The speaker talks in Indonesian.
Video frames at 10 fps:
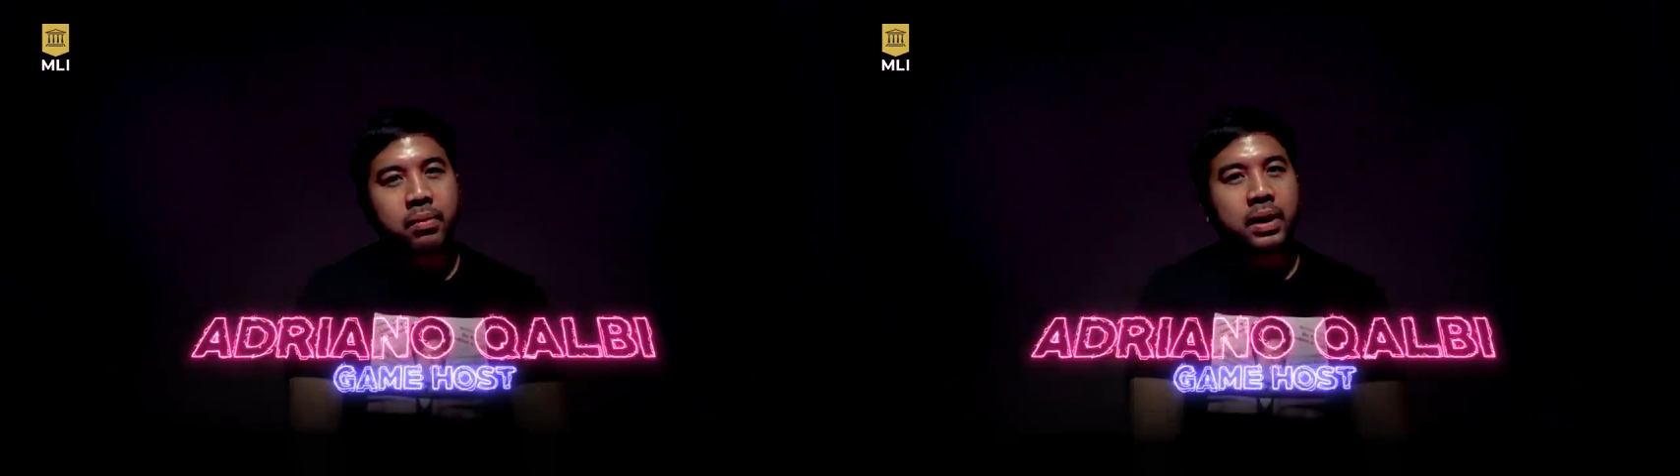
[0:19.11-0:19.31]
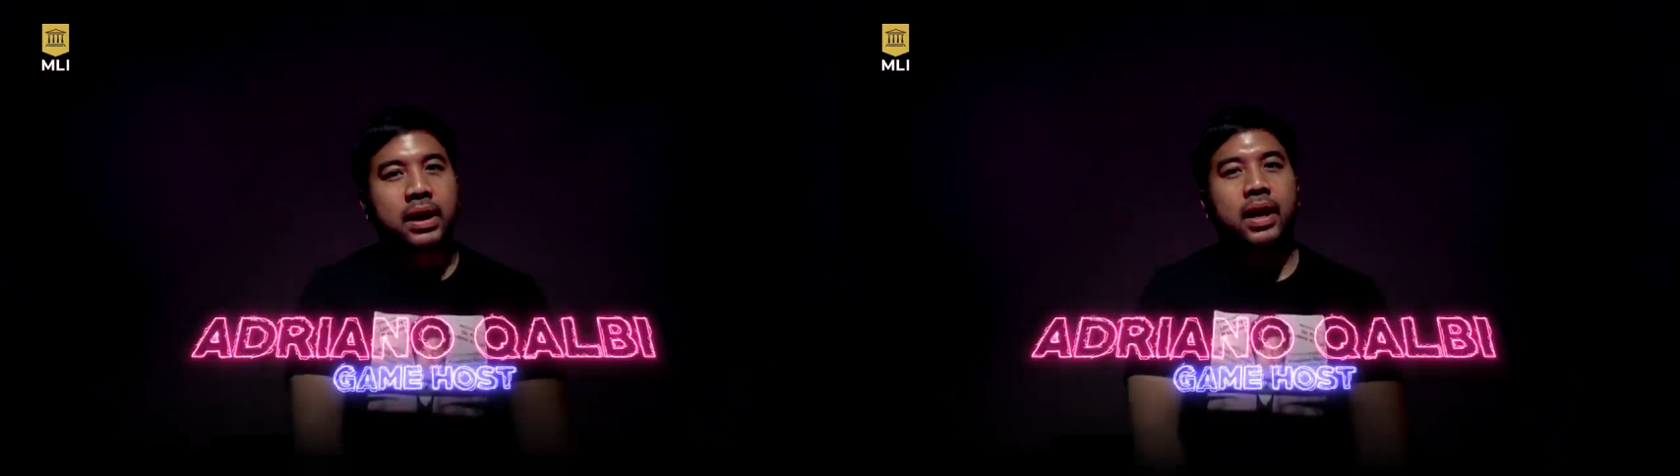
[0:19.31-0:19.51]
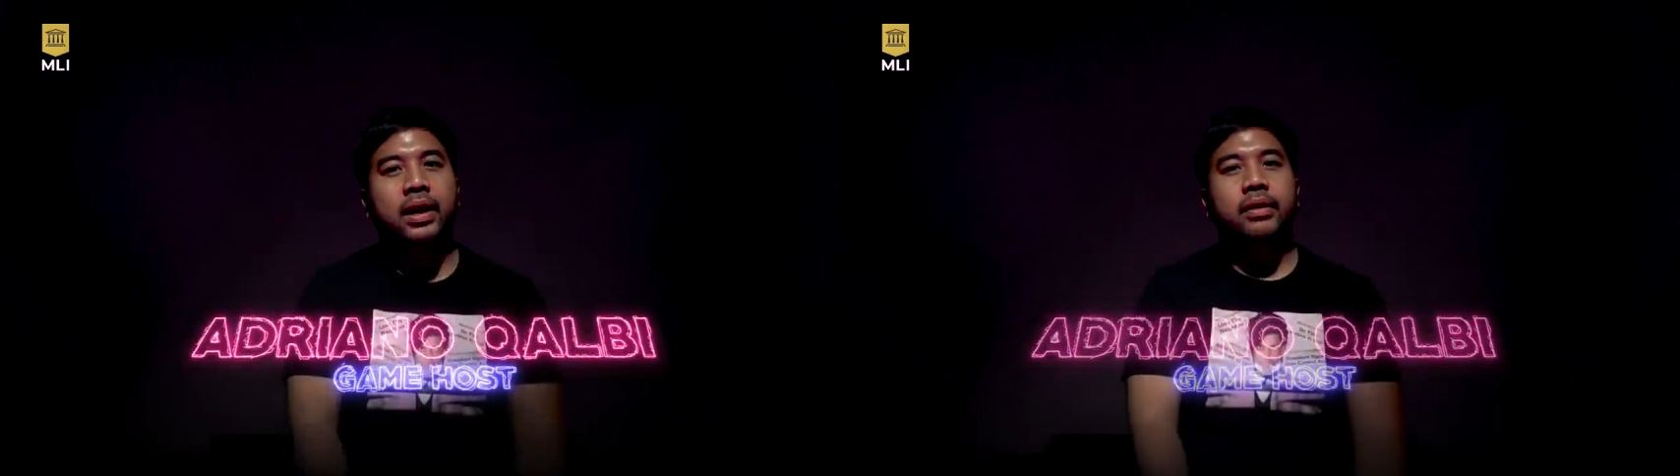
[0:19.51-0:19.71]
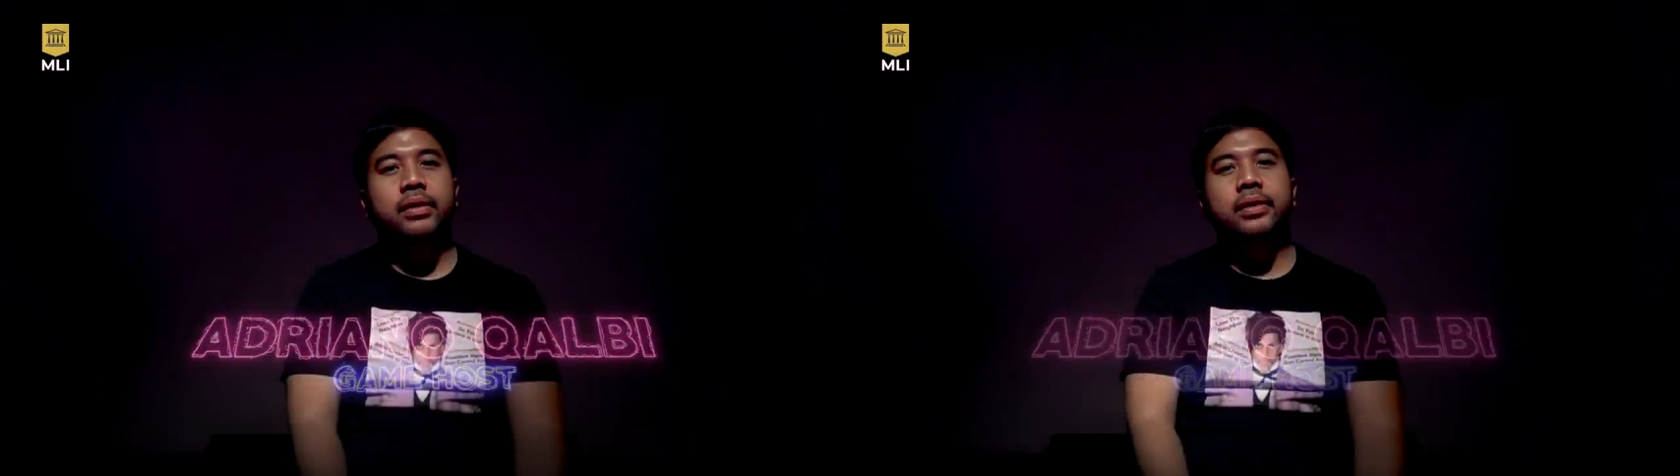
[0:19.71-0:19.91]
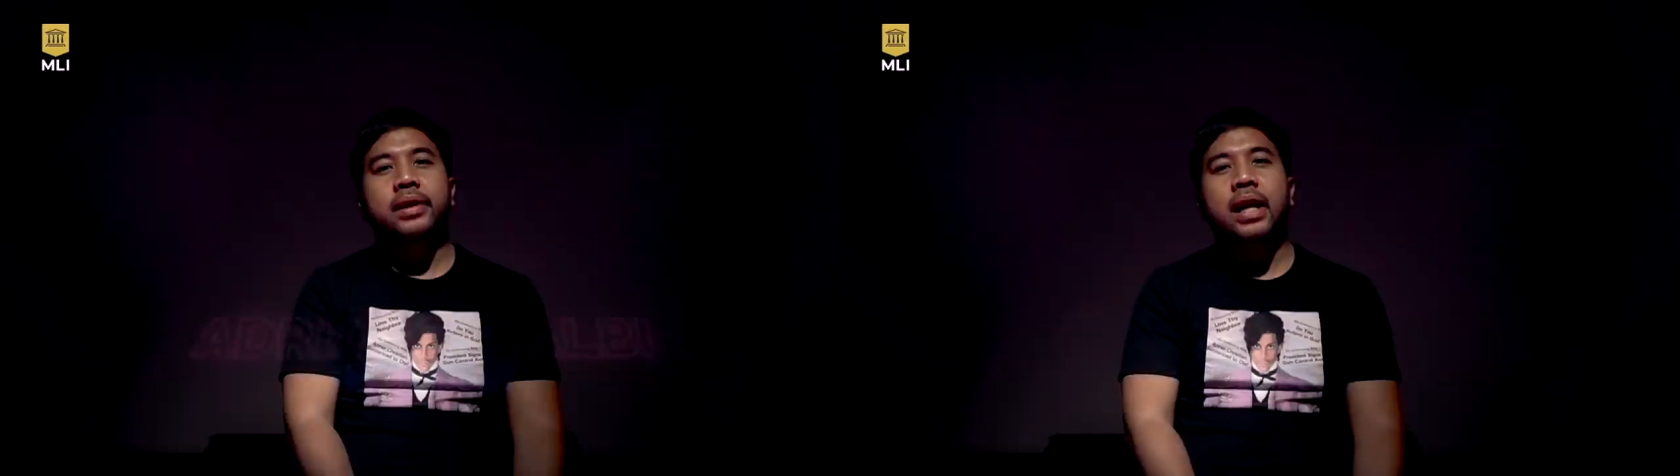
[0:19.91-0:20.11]
dibacakan.
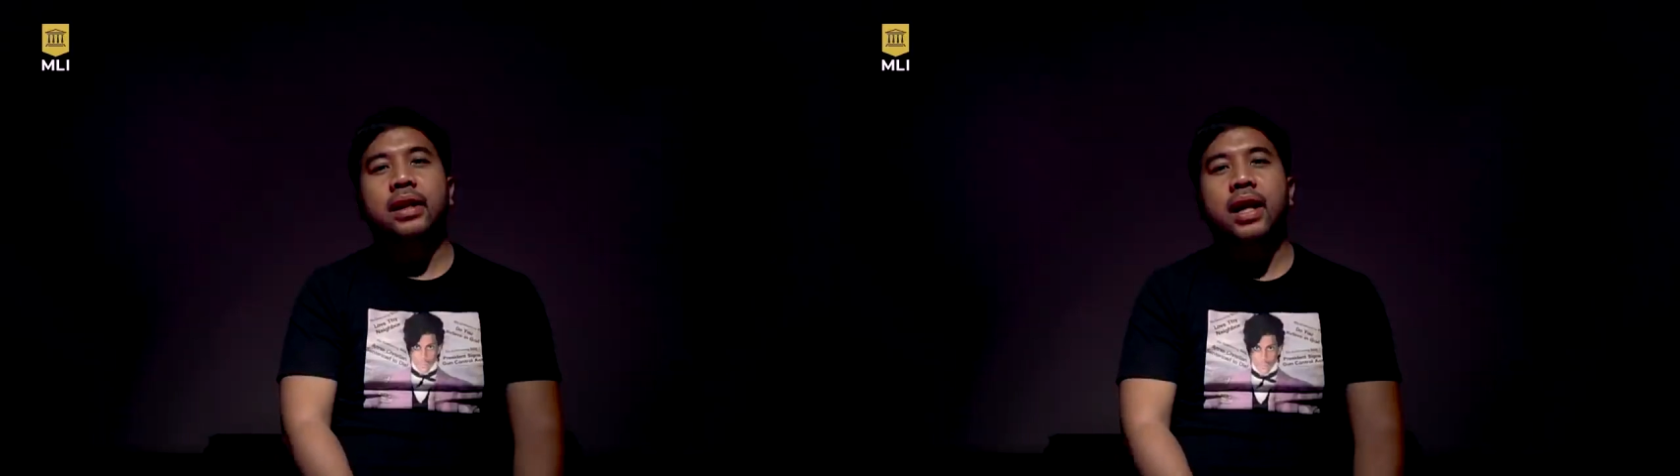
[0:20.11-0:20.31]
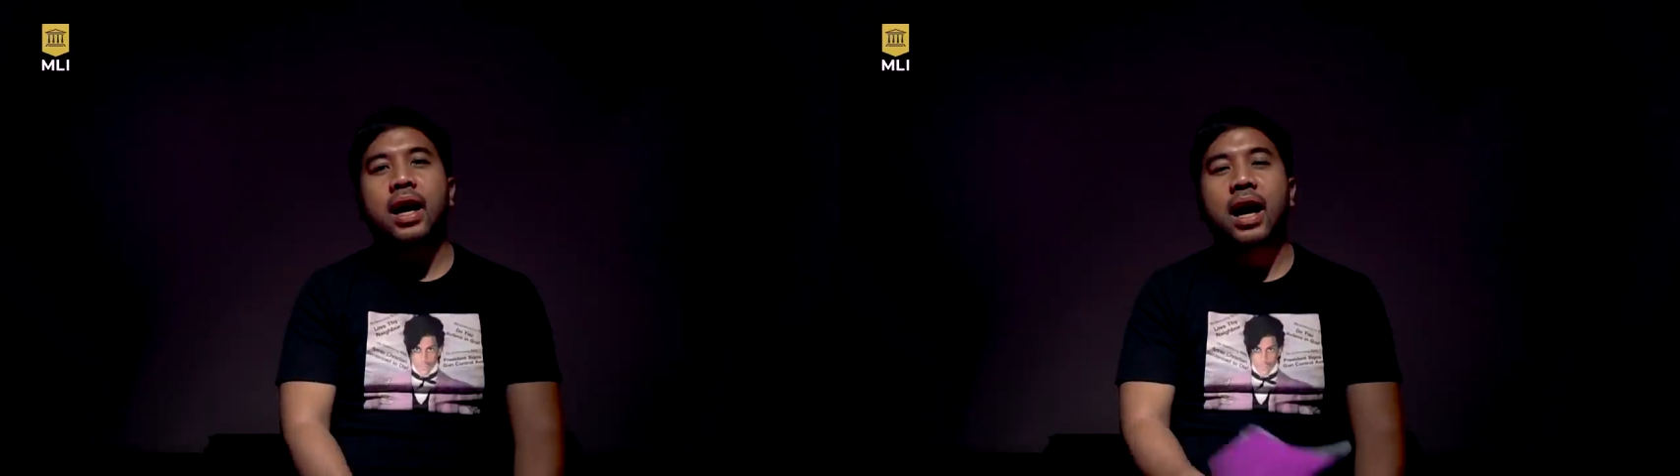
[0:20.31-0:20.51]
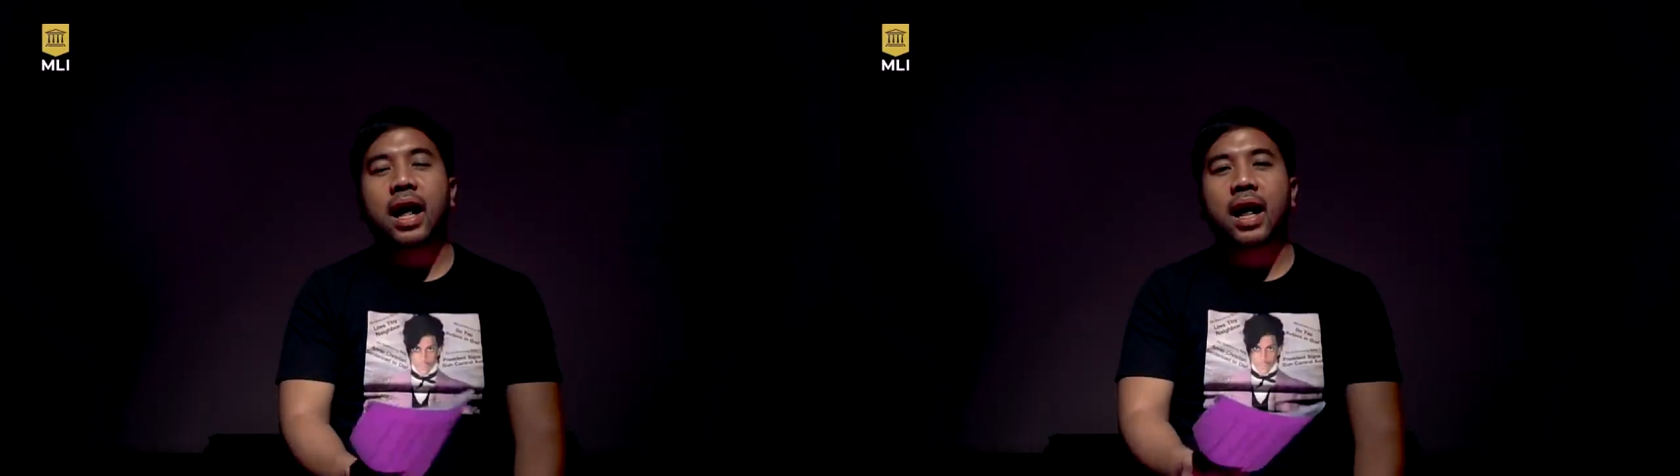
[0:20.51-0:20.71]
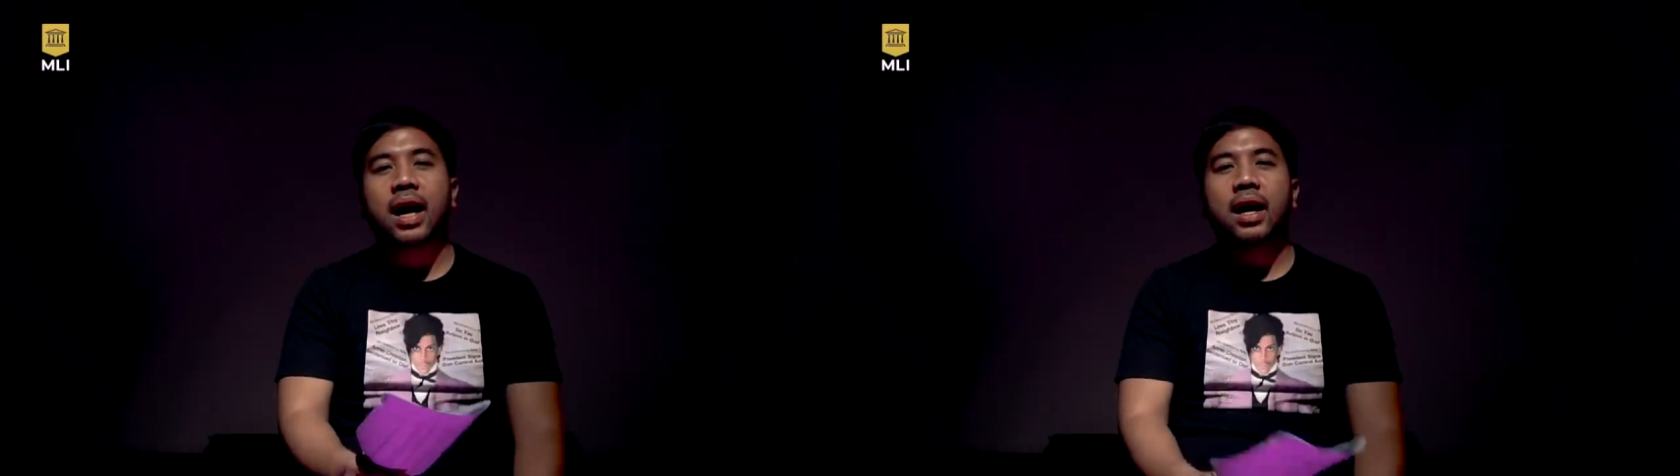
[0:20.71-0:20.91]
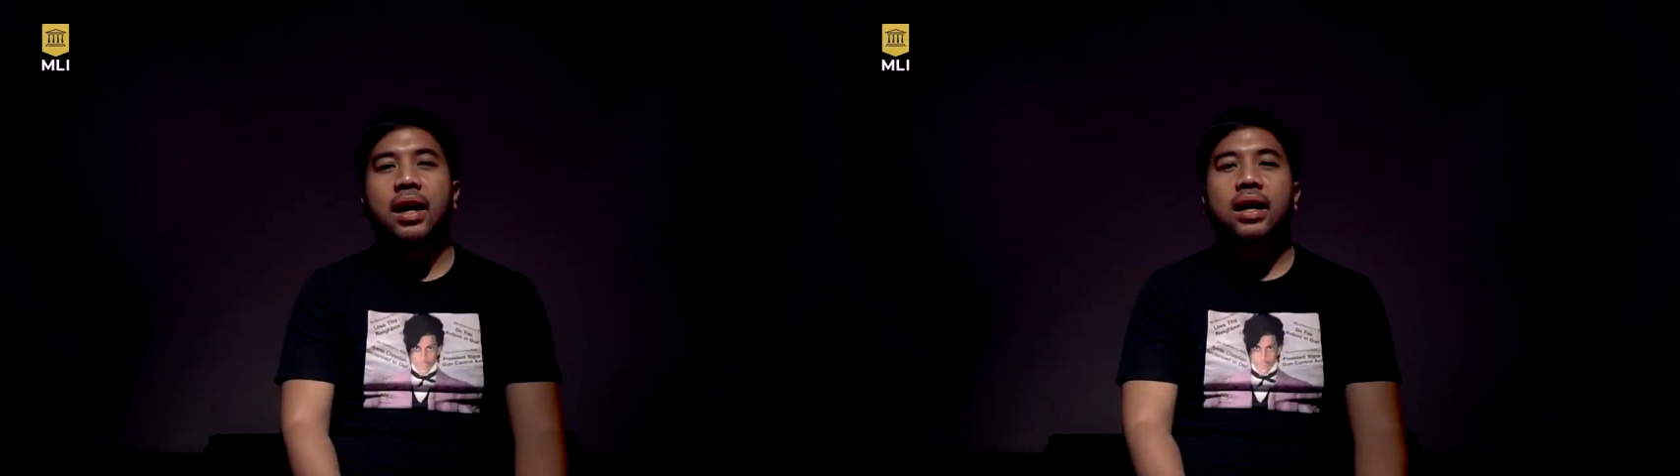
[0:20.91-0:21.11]
Nanti yang
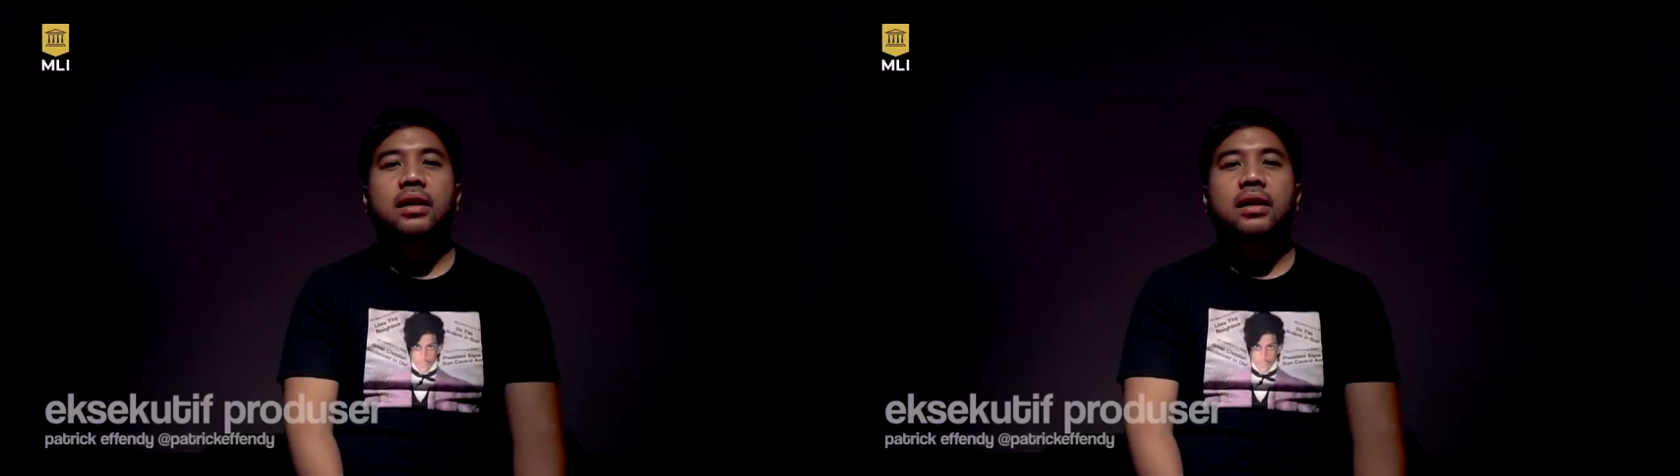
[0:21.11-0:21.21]
kalah